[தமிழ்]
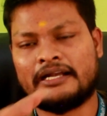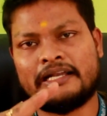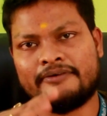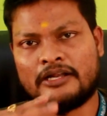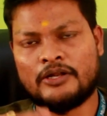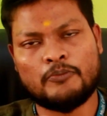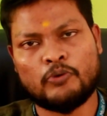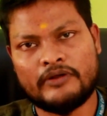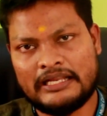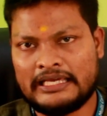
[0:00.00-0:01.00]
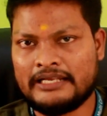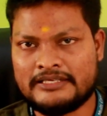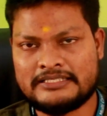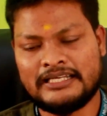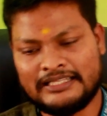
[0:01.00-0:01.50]
ரெண்டு விரலில் இல்லை மூணு வரல கீழே
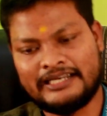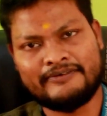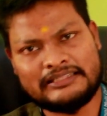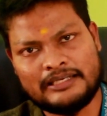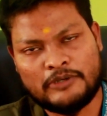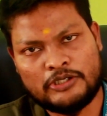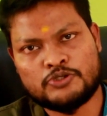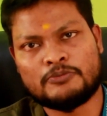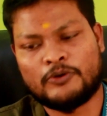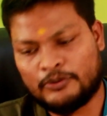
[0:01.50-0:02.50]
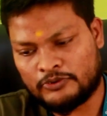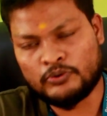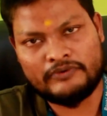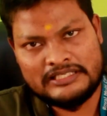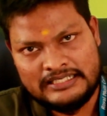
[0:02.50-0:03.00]
வச்சுட்டு அந்த அடி வயத்தில் மட்டும் சும்மா ஒரு
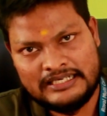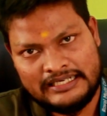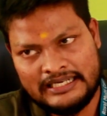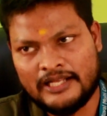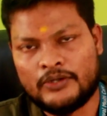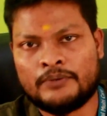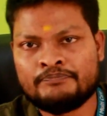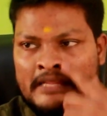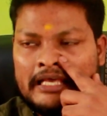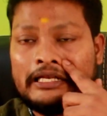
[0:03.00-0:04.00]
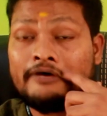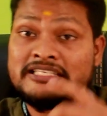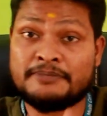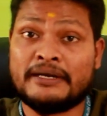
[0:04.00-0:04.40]
தூ வச்சு கட்டினாலோ இல்லை வச்சு